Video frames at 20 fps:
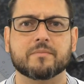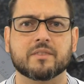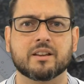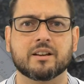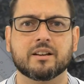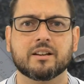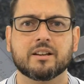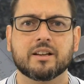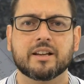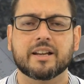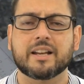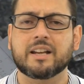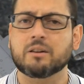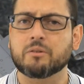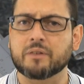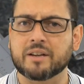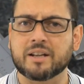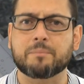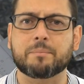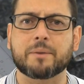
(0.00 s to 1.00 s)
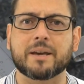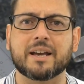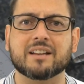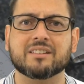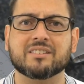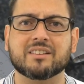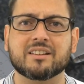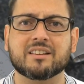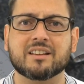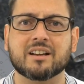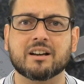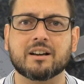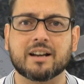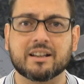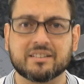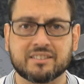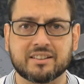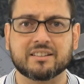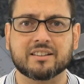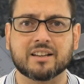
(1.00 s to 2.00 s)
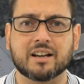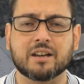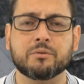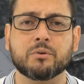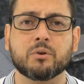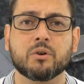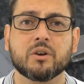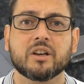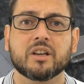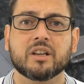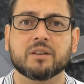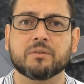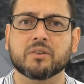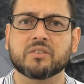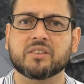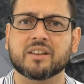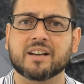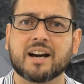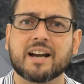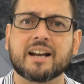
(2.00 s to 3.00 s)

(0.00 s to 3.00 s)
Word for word: Né? Ele é um NPR aceitável e você